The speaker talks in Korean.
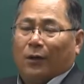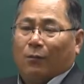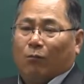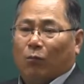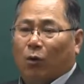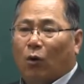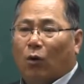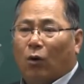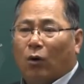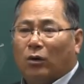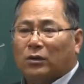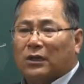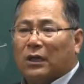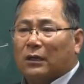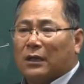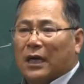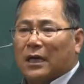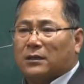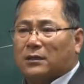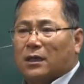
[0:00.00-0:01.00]
모든
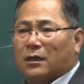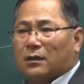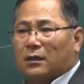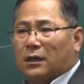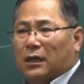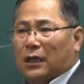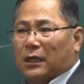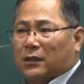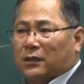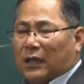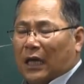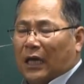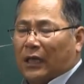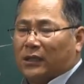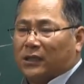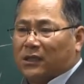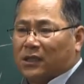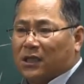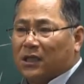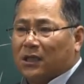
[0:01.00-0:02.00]
계정 그릴
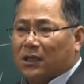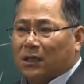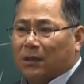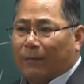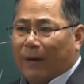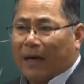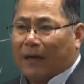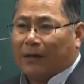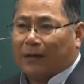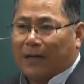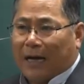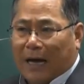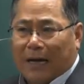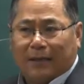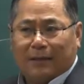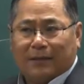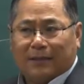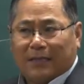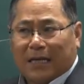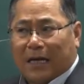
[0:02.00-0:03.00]
때 지급액은
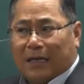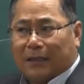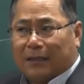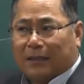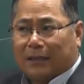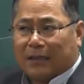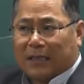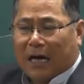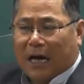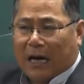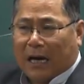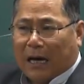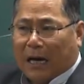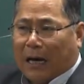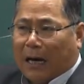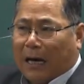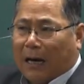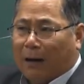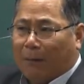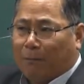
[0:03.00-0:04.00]
항상
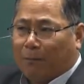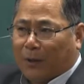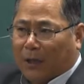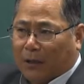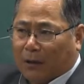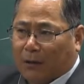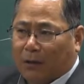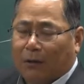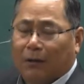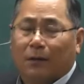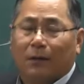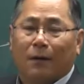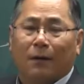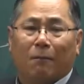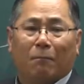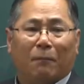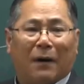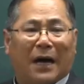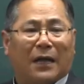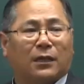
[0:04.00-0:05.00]
차변
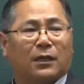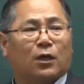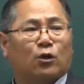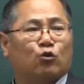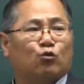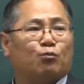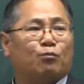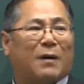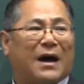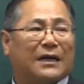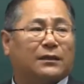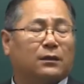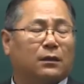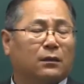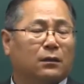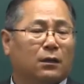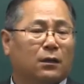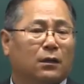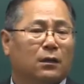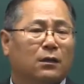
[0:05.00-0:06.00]
반대로
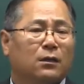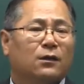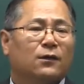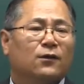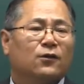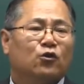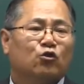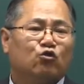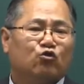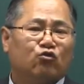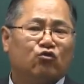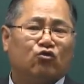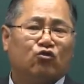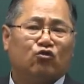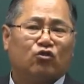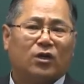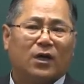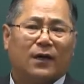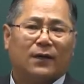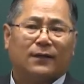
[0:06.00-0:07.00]
받은 거
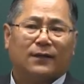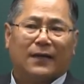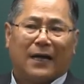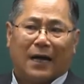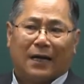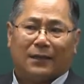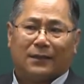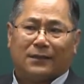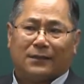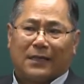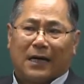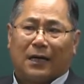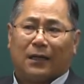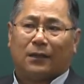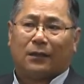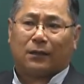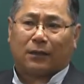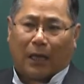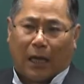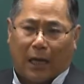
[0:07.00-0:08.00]
수취액은
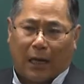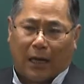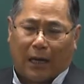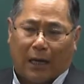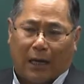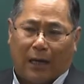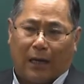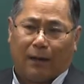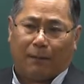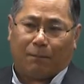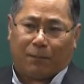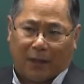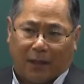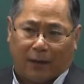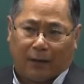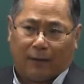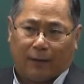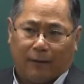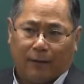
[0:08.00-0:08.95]
항상 대변